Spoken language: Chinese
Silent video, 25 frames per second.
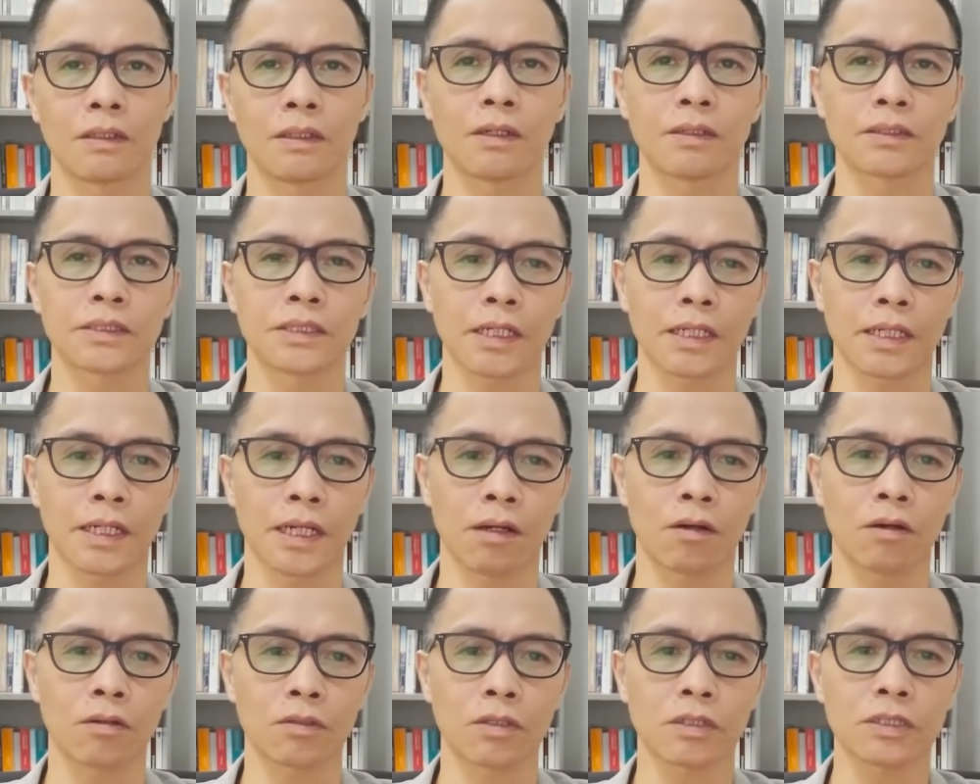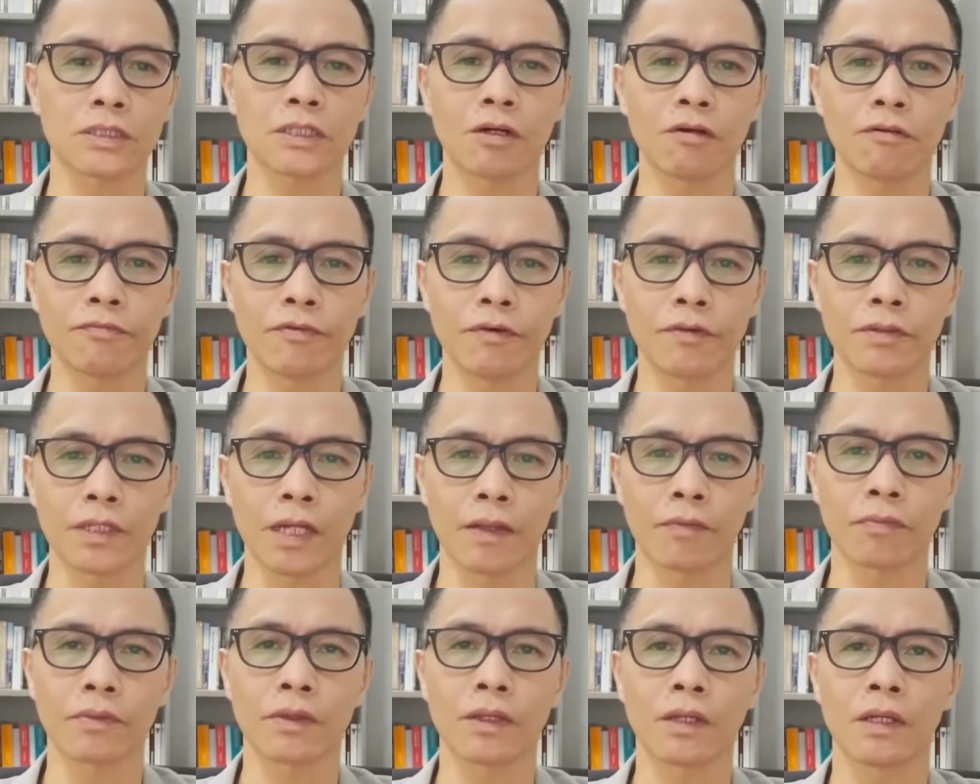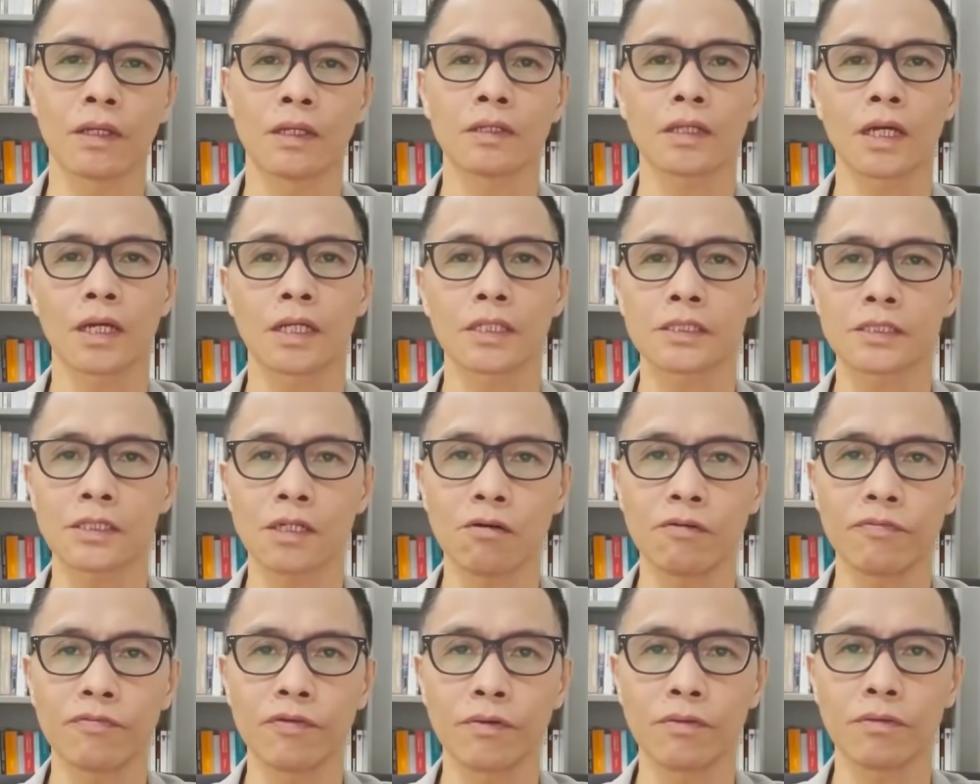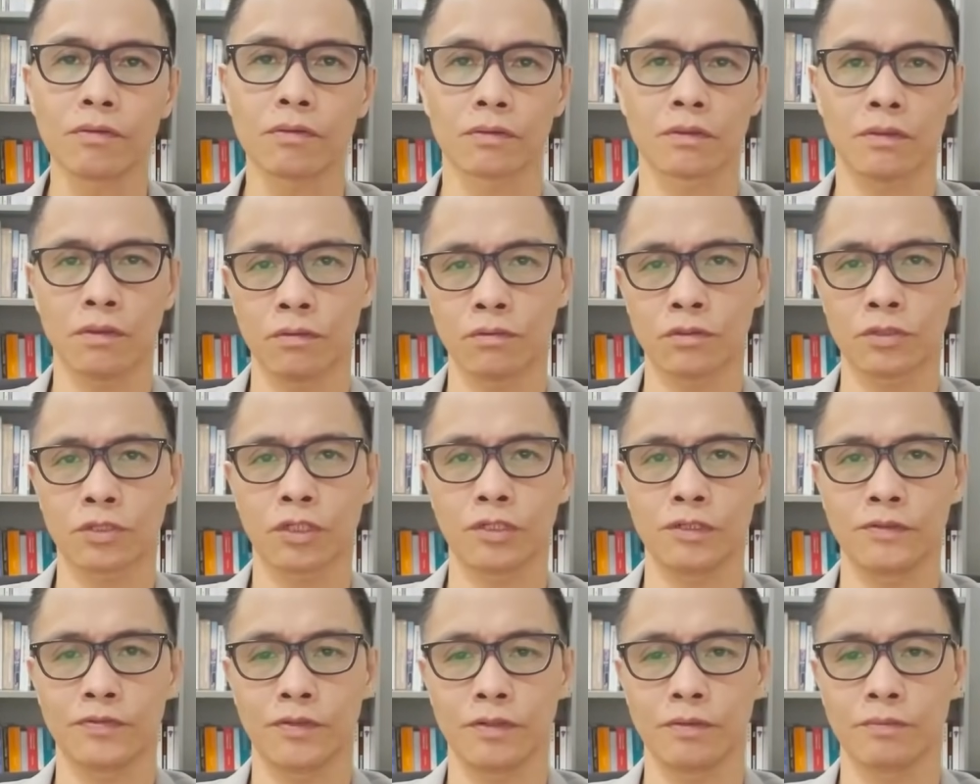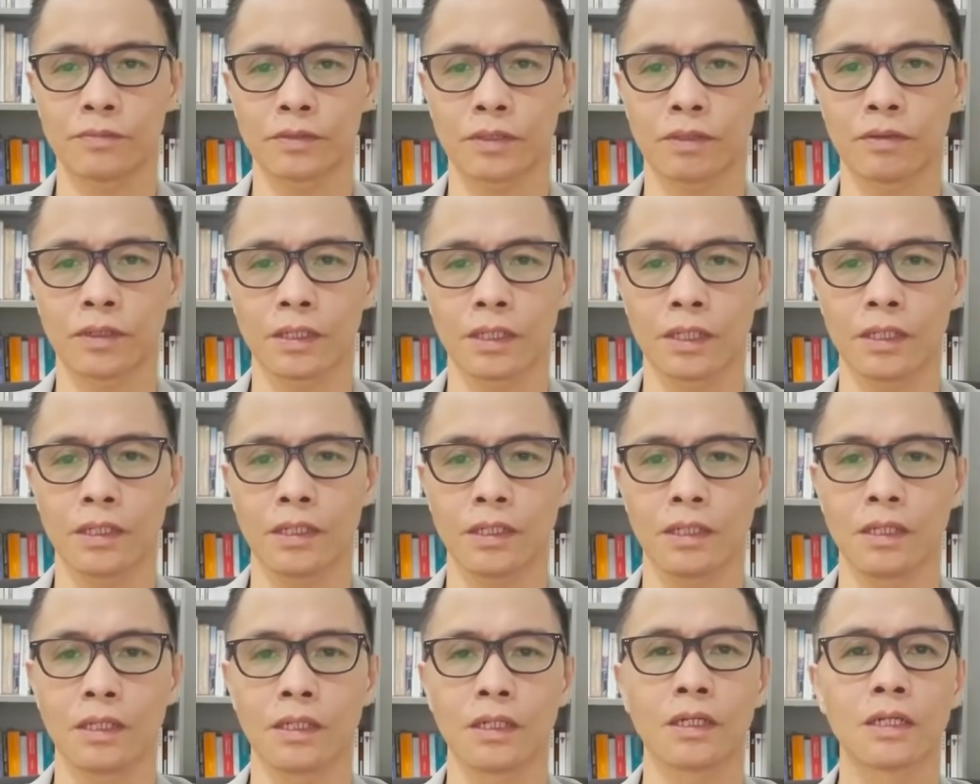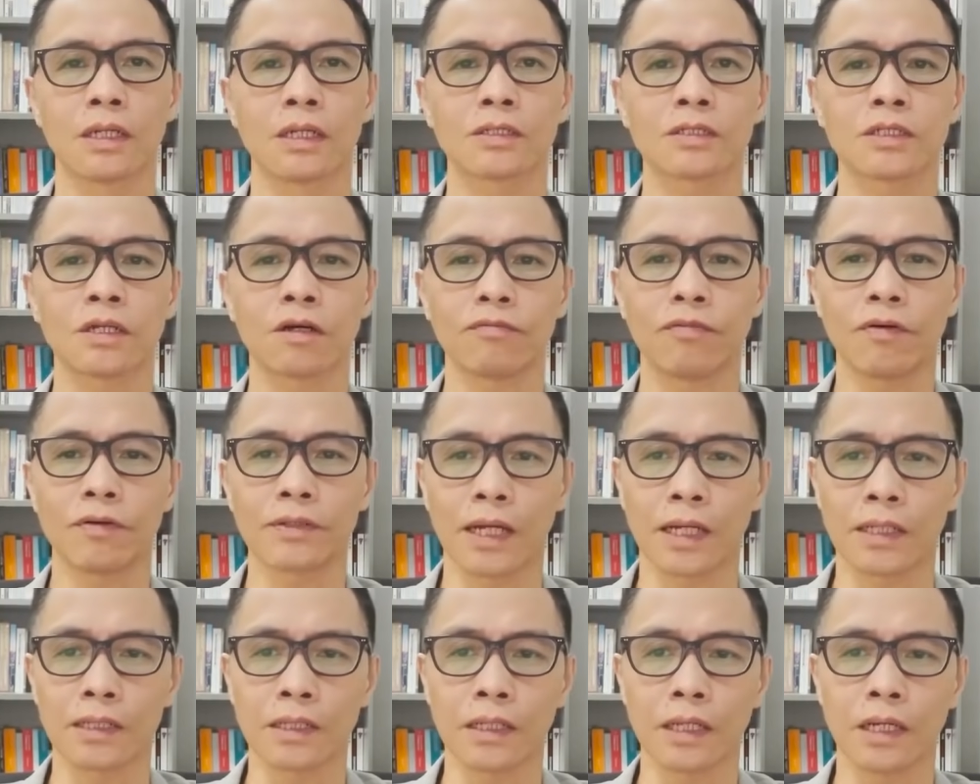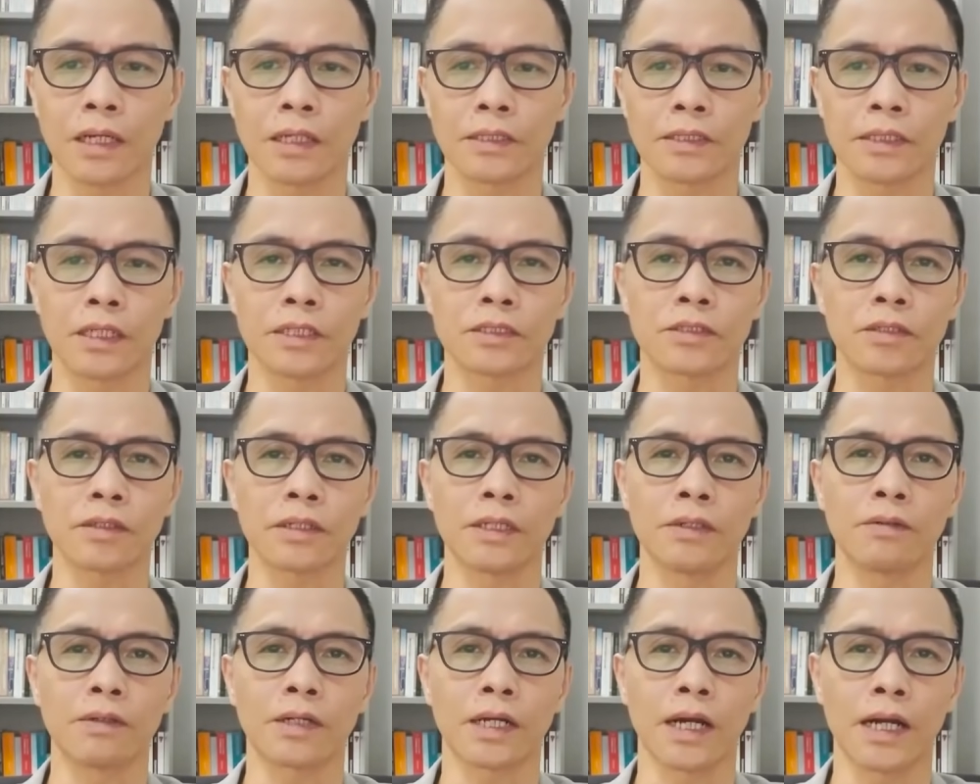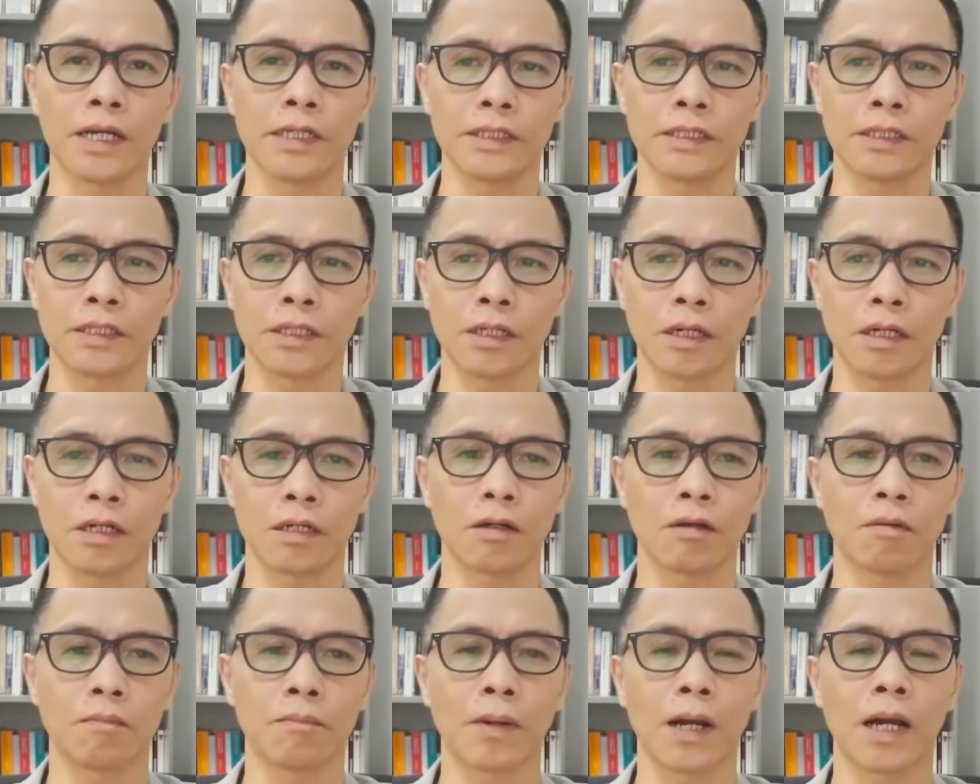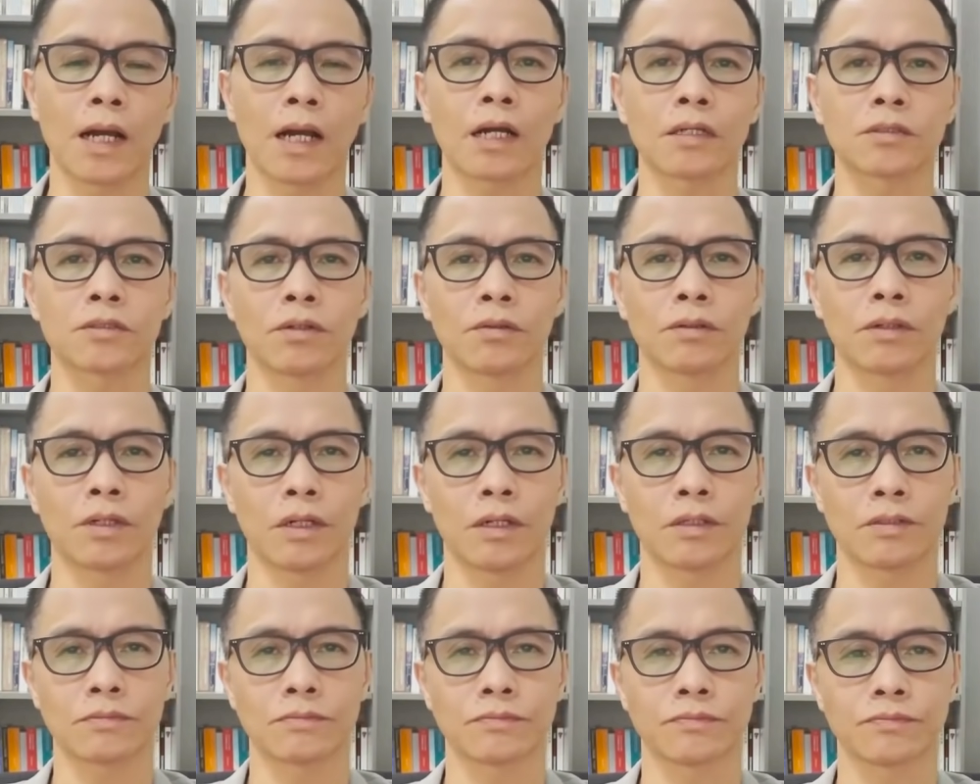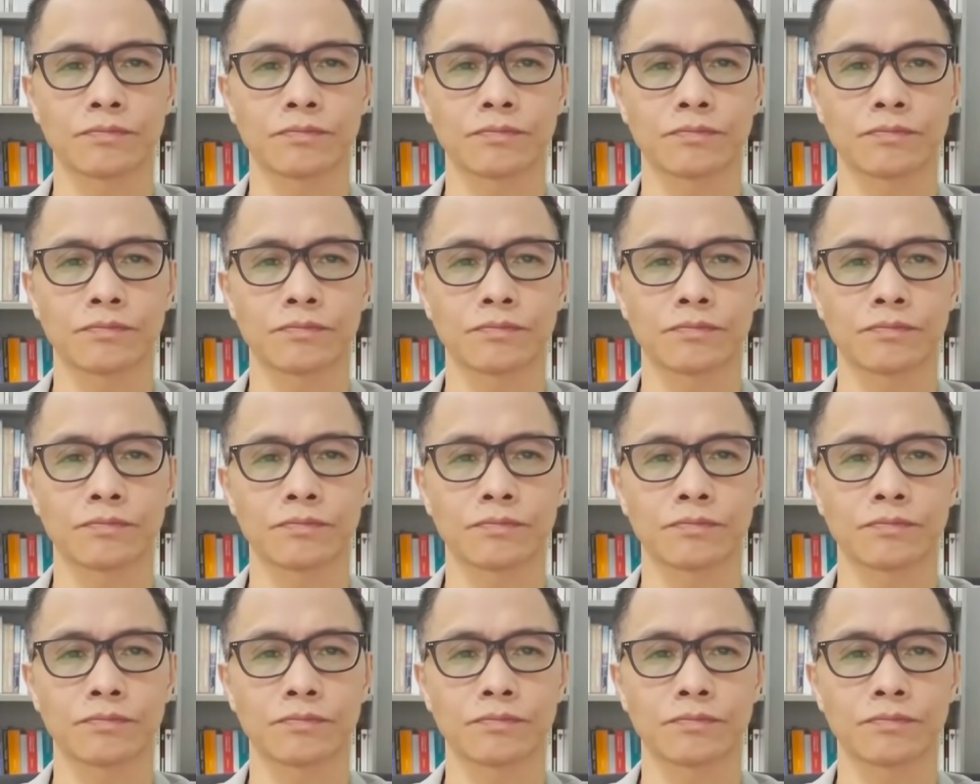这个世界有很多收风人，但收风和吹风不一样。收风人只是想了解意向，把握动向，